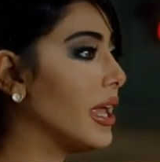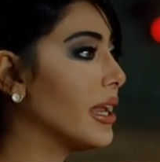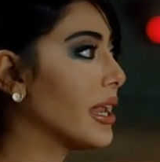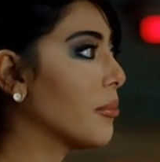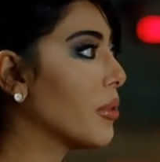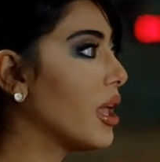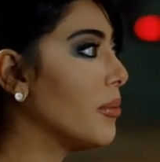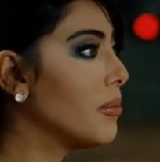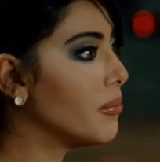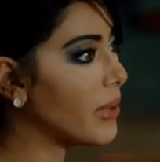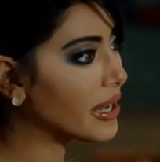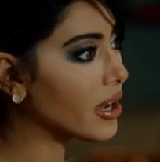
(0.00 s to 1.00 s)
ان
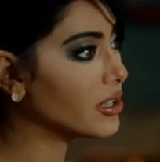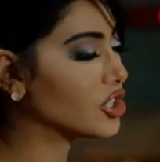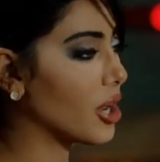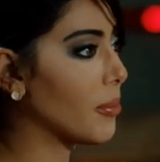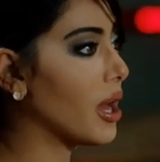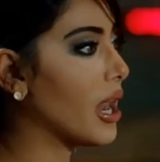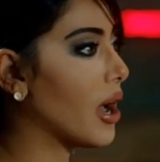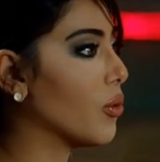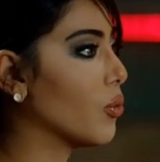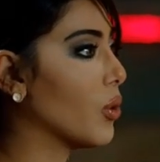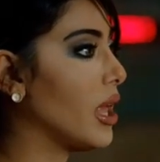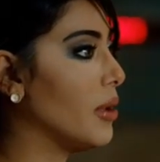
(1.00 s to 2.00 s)
الملكات جمال
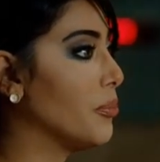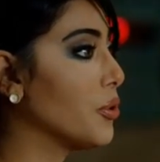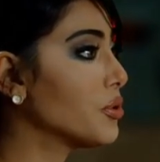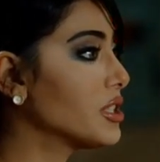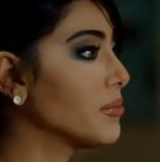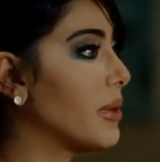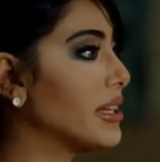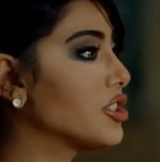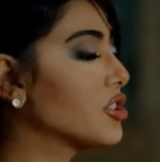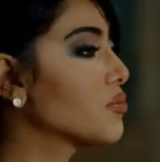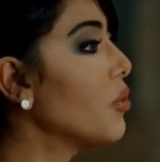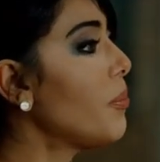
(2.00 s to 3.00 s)
او البيوتي
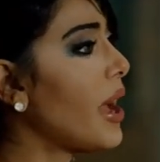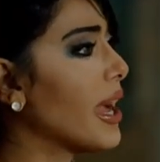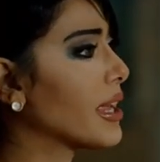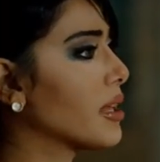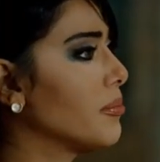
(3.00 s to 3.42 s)
باجنت مو بحق